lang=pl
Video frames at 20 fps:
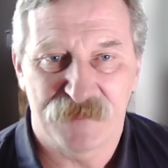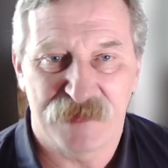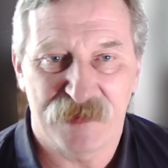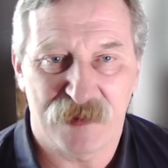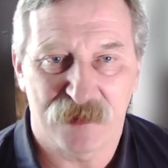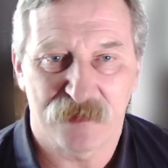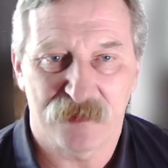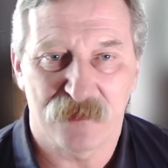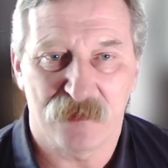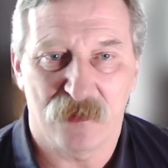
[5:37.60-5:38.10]

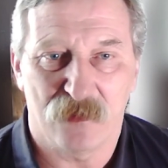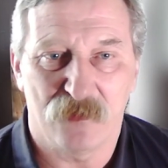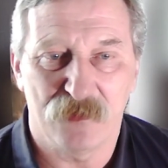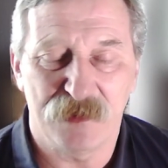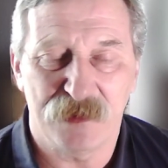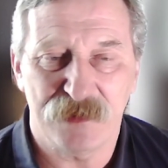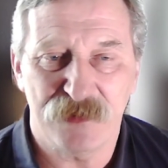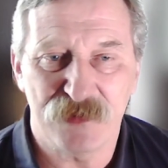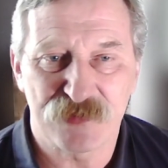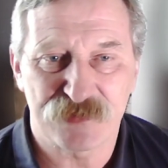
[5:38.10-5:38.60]
jak
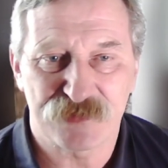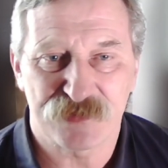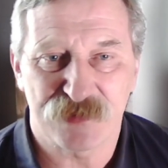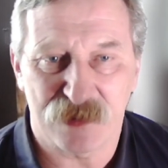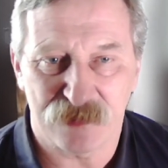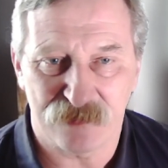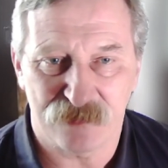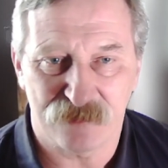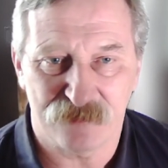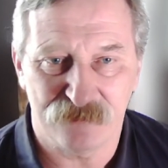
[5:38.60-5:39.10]
one
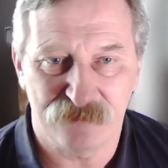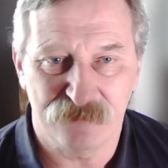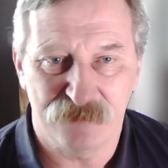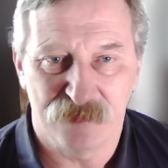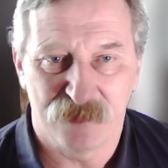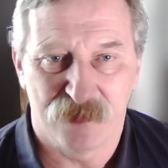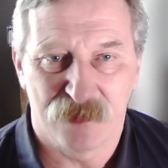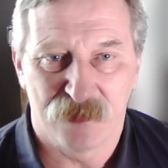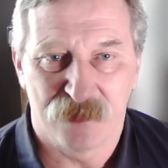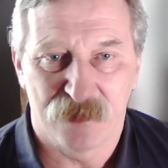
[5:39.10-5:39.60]
niszczeją
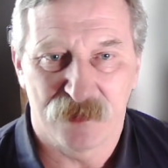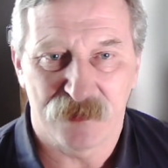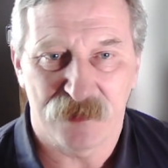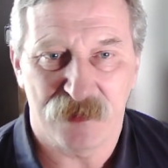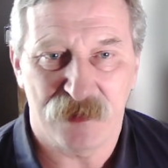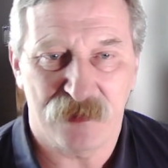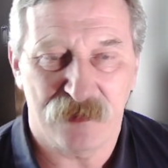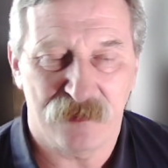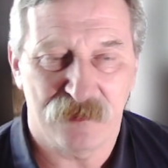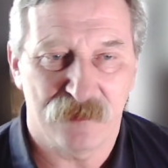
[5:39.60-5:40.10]

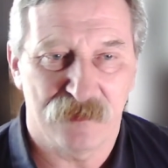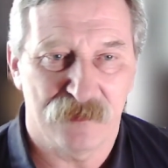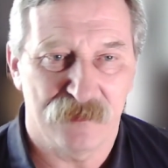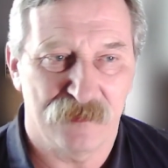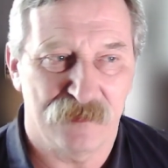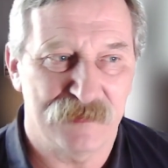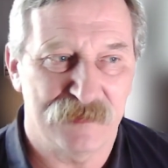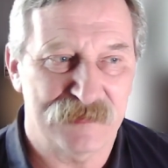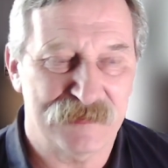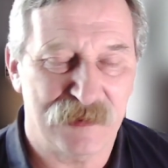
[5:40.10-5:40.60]
i
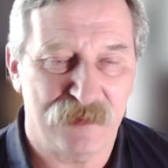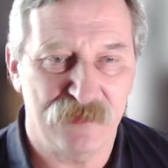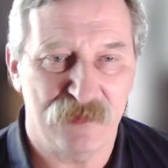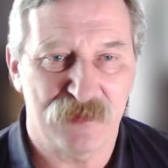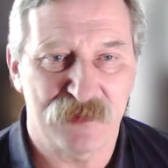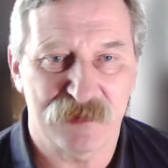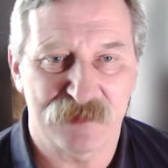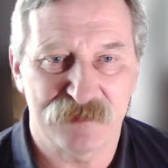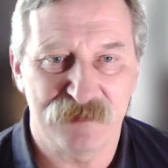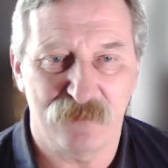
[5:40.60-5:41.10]
e, stanie
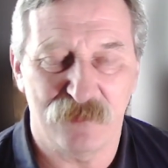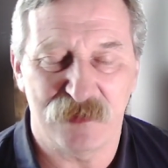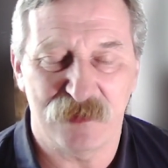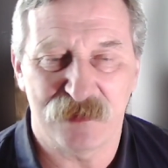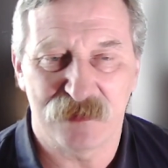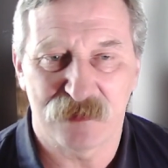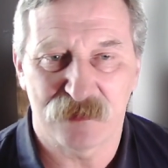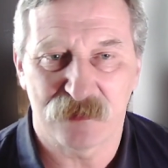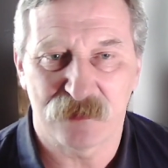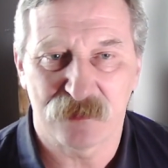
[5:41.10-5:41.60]
się z nimi
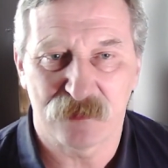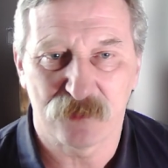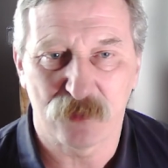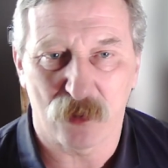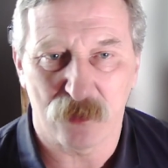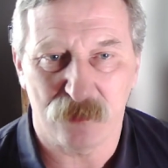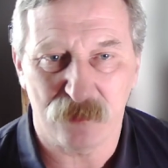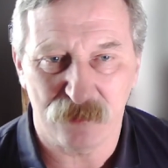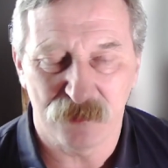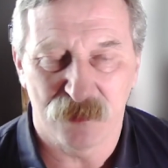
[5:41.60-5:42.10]

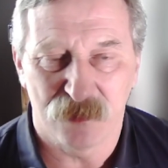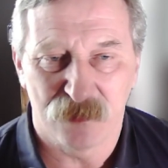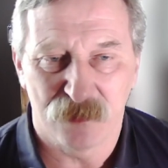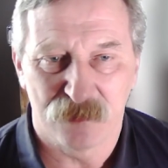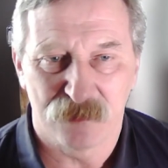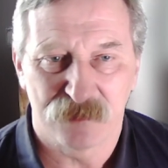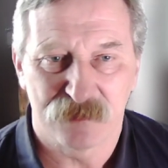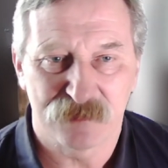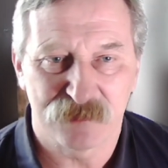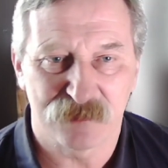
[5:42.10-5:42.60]
to,
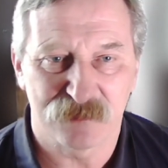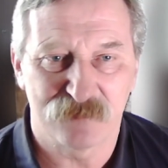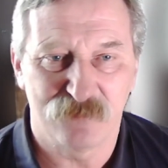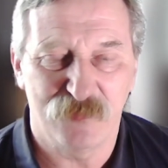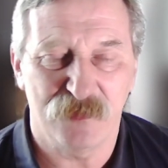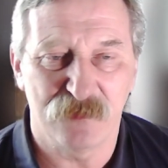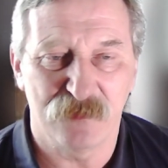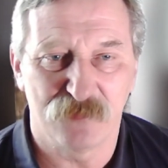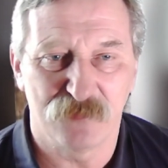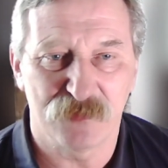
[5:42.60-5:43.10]
co z
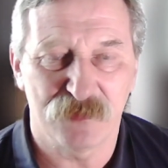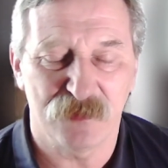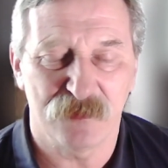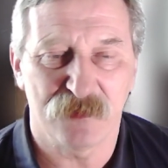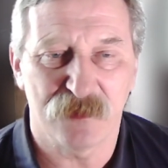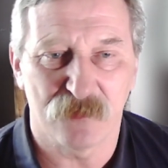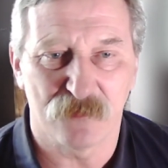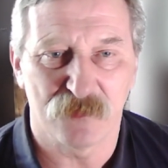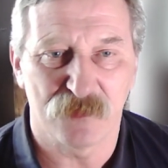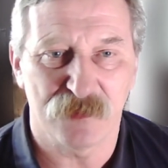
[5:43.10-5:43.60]
byłym
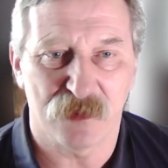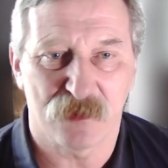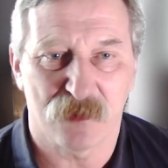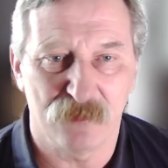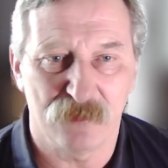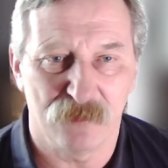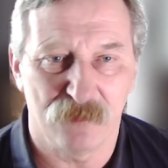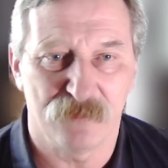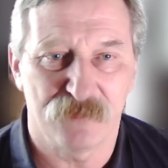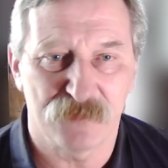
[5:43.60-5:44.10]
budynkiem
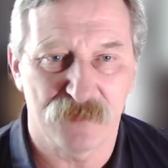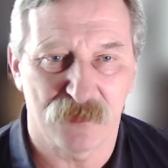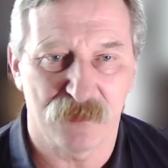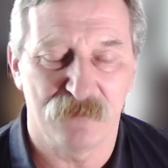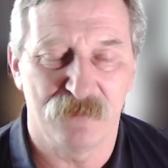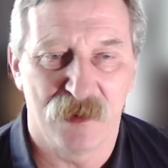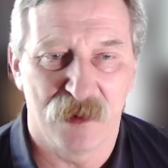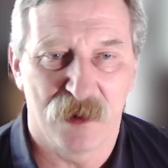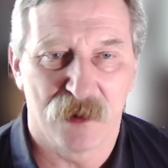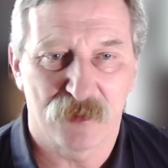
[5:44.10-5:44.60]
Unikonu, w
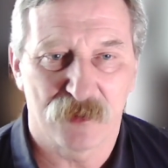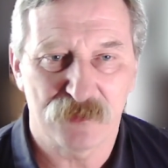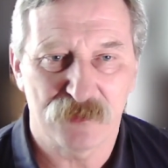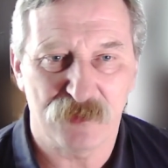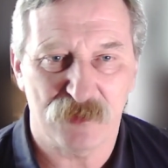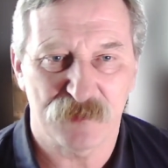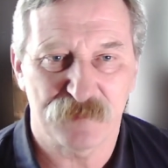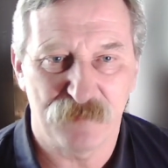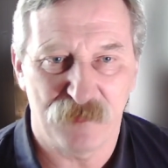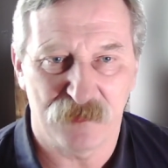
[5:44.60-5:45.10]
którym
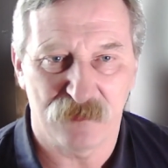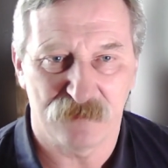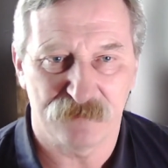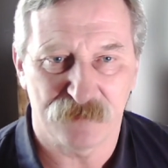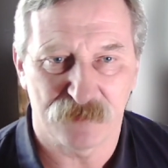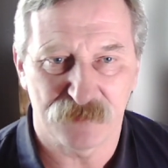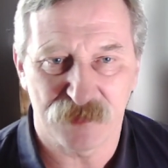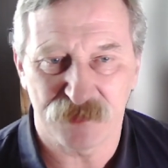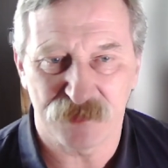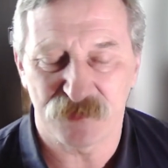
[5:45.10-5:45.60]
ktoś
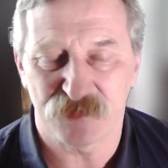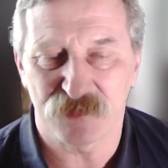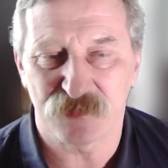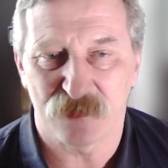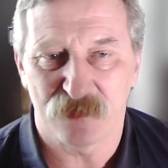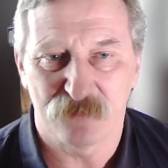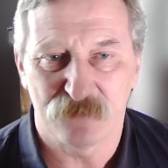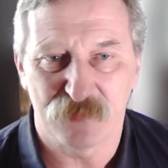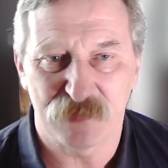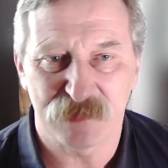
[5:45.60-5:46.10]
planował kiedyś
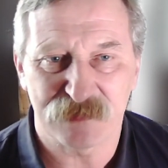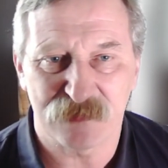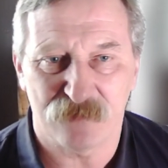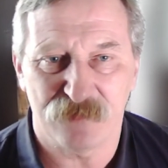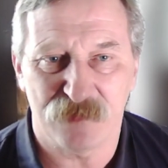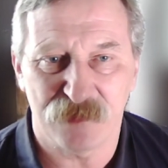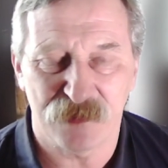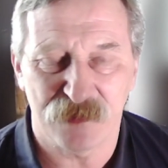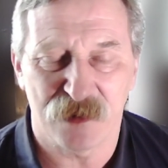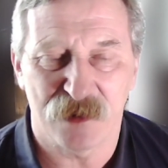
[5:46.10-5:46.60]

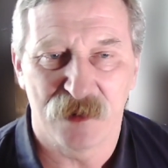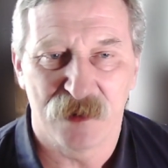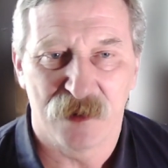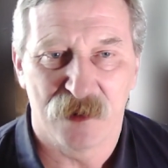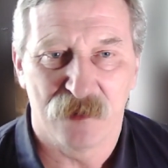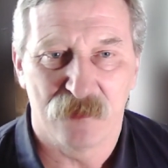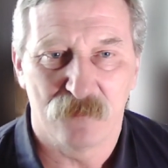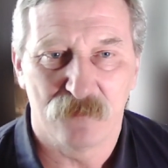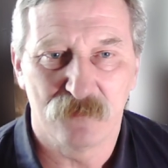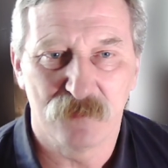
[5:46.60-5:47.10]
postawienie
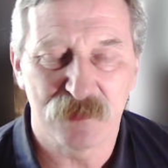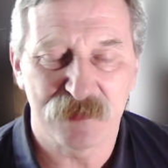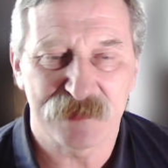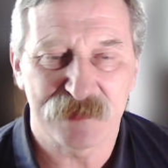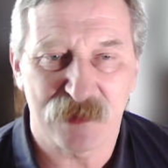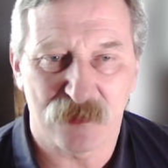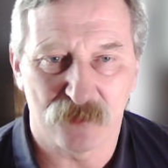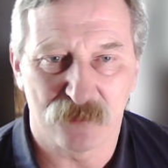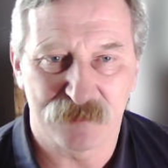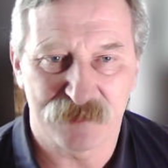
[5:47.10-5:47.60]

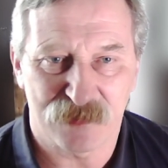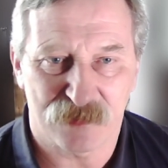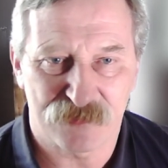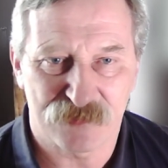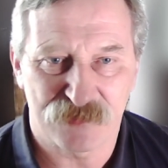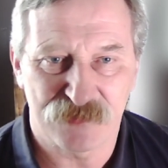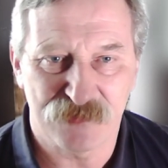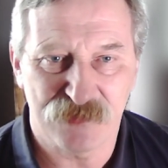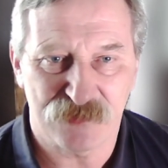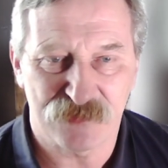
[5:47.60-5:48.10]
muzeum za
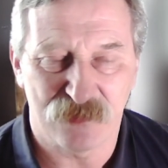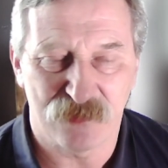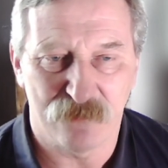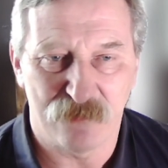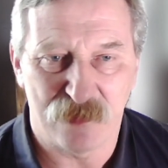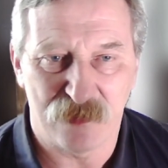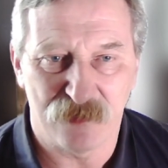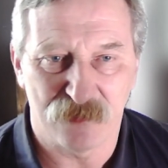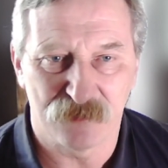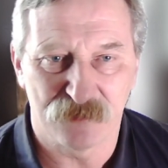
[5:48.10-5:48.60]
30
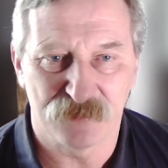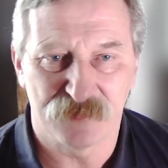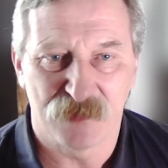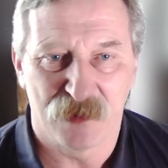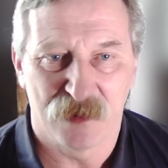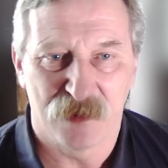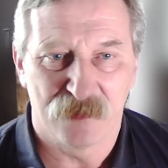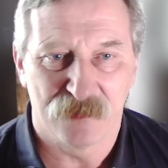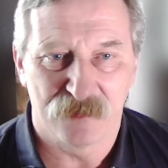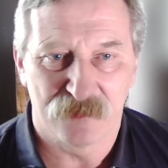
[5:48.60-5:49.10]
milionów,
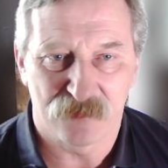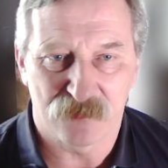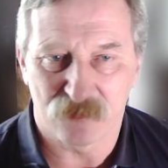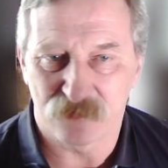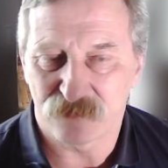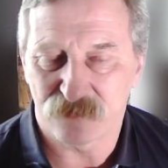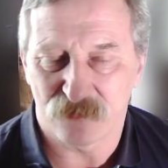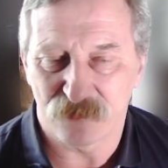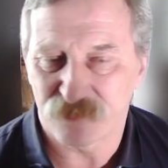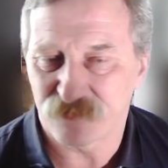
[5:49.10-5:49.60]
to,
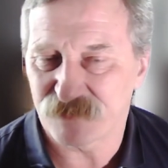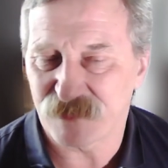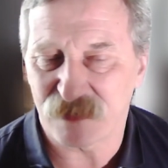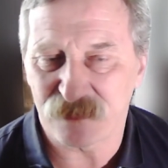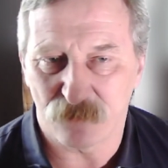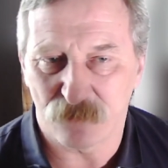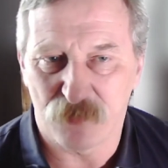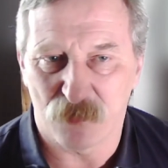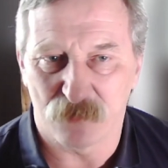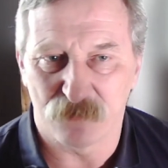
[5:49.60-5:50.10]
to już
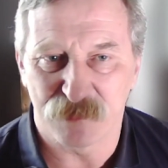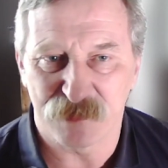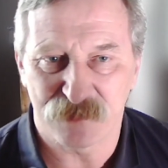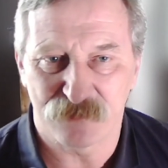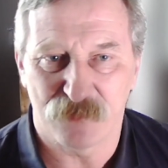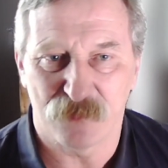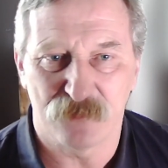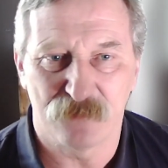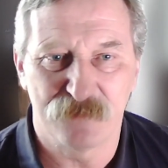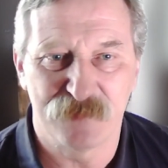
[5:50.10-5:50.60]
wtedy pomysł
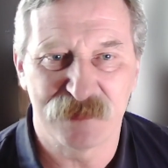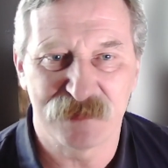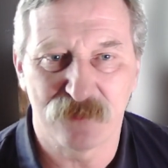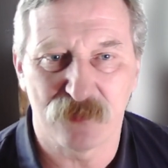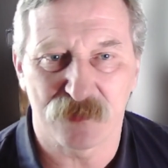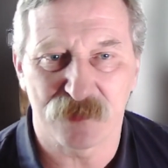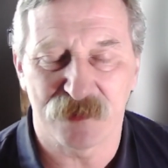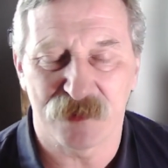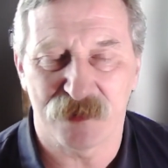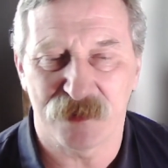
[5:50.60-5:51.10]
był
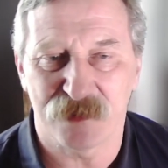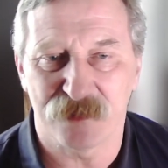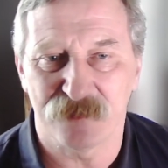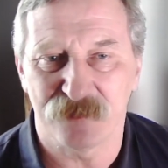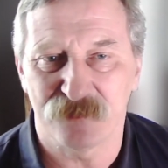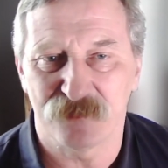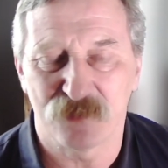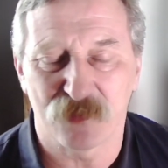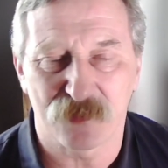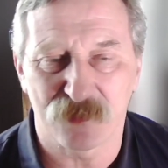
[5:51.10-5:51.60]
bzdurny,
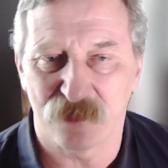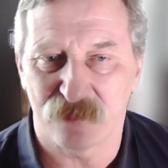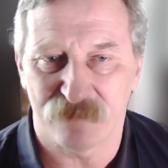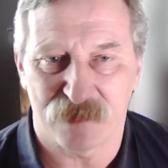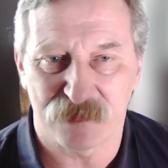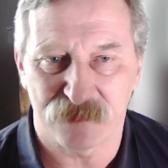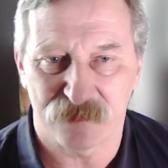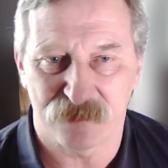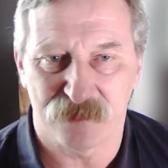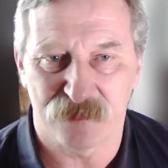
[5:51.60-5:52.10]

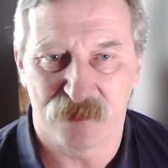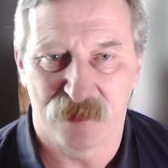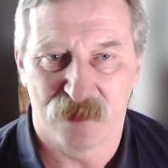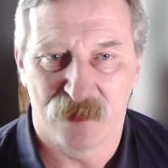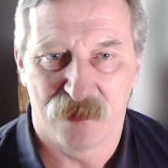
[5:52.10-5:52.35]
durnowaty.